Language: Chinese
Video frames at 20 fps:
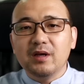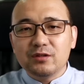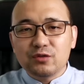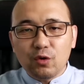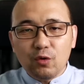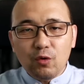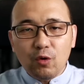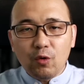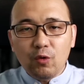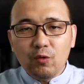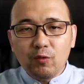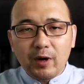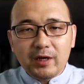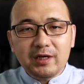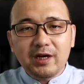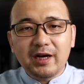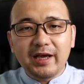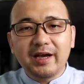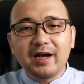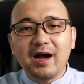从宏观
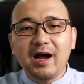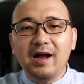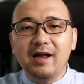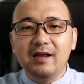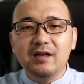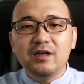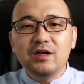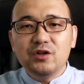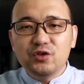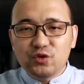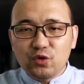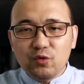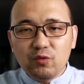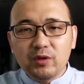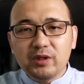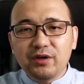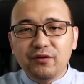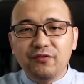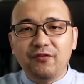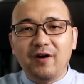上来看，中国
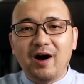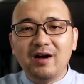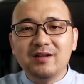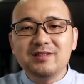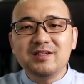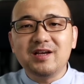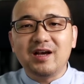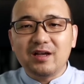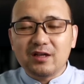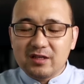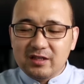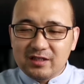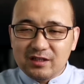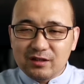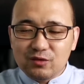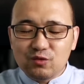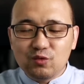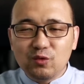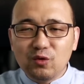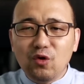的房子已经
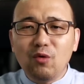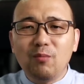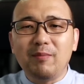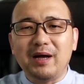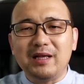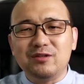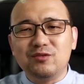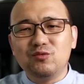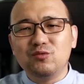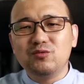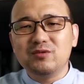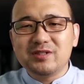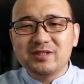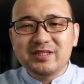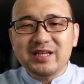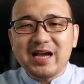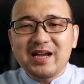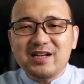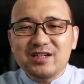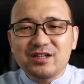足够满足
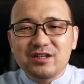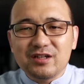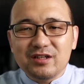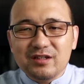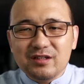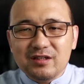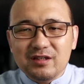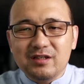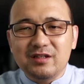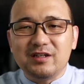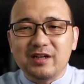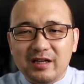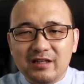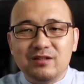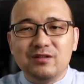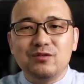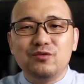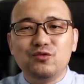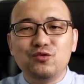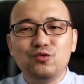30亿人
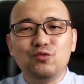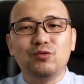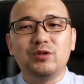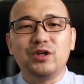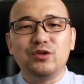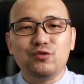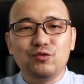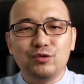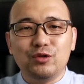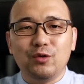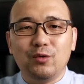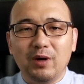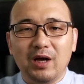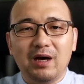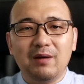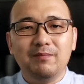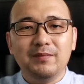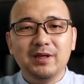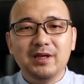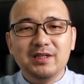居住的需求了。